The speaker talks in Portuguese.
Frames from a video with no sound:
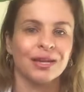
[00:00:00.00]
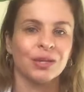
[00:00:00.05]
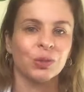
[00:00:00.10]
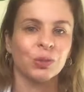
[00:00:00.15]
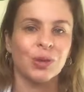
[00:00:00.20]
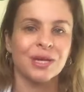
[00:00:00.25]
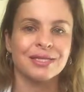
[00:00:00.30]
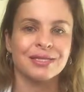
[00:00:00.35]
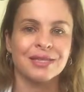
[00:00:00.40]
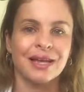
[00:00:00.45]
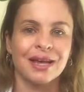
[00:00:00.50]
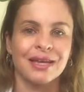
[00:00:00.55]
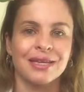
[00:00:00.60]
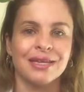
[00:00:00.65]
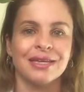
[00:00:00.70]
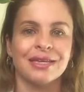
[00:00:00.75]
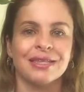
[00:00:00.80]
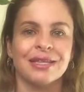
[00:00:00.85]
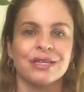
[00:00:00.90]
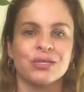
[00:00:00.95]
do
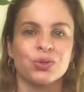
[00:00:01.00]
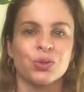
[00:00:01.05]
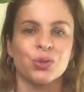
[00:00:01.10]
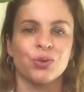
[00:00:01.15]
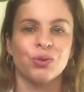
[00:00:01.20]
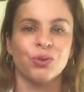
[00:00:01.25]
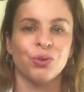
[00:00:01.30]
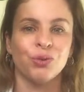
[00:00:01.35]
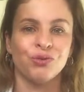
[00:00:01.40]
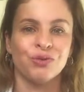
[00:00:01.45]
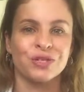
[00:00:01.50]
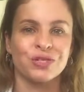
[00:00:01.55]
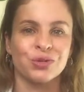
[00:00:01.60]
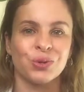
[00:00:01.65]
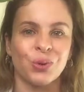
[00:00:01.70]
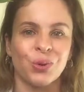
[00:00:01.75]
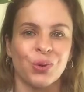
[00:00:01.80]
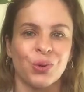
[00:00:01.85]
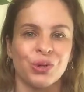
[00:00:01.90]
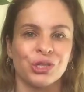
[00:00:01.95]
açaí das uvas
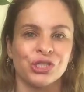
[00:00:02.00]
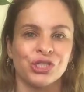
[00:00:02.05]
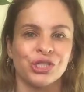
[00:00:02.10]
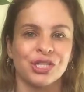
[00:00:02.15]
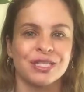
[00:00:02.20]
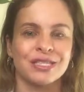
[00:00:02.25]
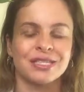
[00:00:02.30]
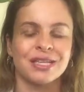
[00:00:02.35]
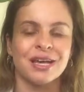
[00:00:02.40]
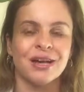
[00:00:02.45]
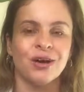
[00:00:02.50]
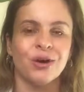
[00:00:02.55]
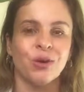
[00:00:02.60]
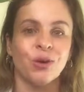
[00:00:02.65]
roxas,